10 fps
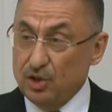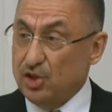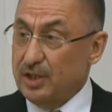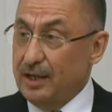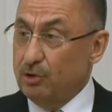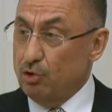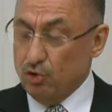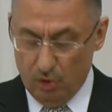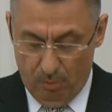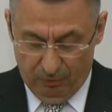Dijital
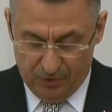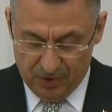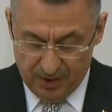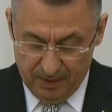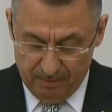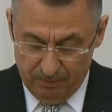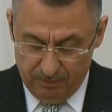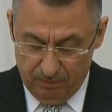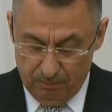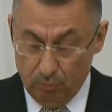Dönüşüm Ofisi,
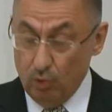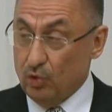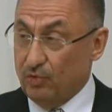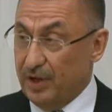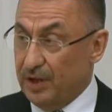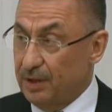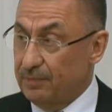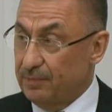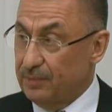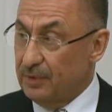büyük
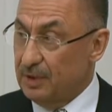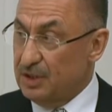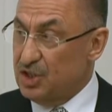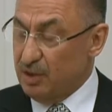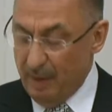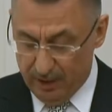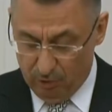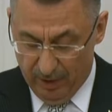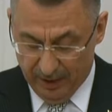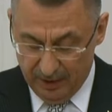veri, siber
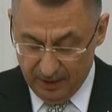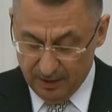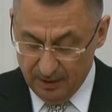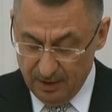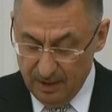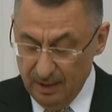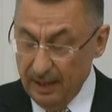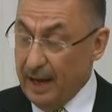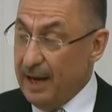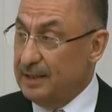güvenlik,
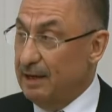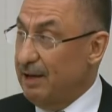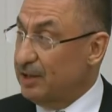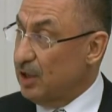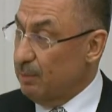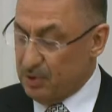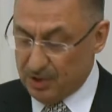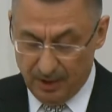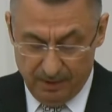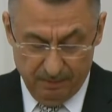e-devlet
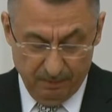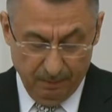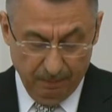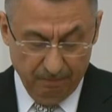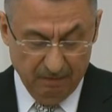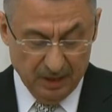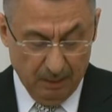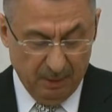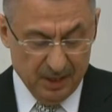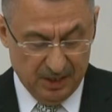kapısı ve
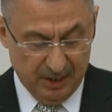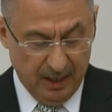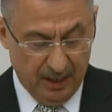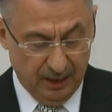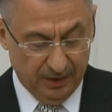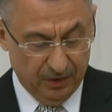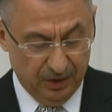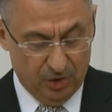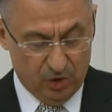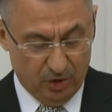yapay zeka
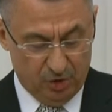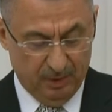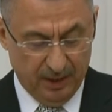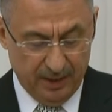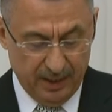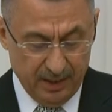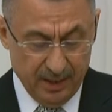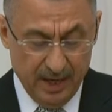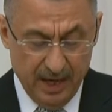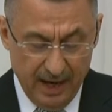alanındaki
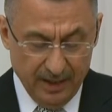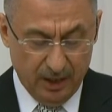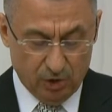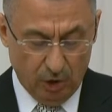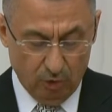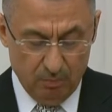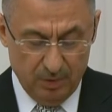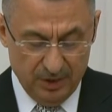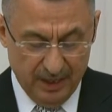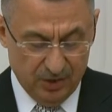çalışmalarına her geçen
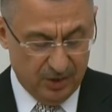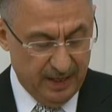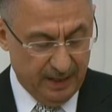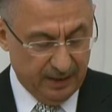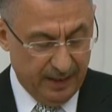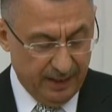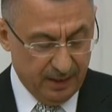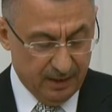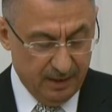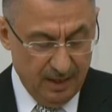gün bir yenisini
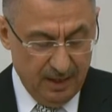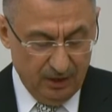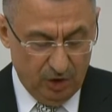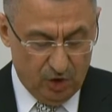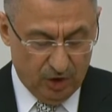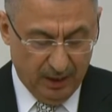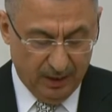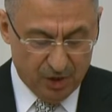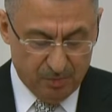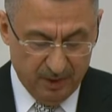ekleyerek
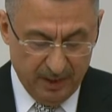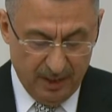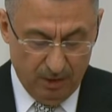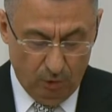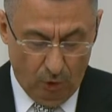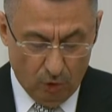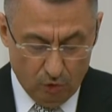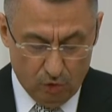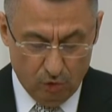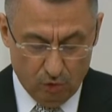dijitalleşmede
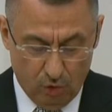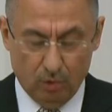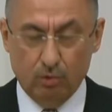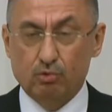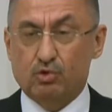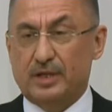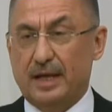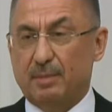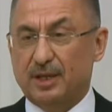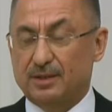öncü rol
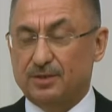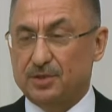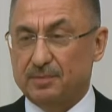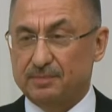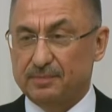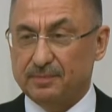üstlenmektedir.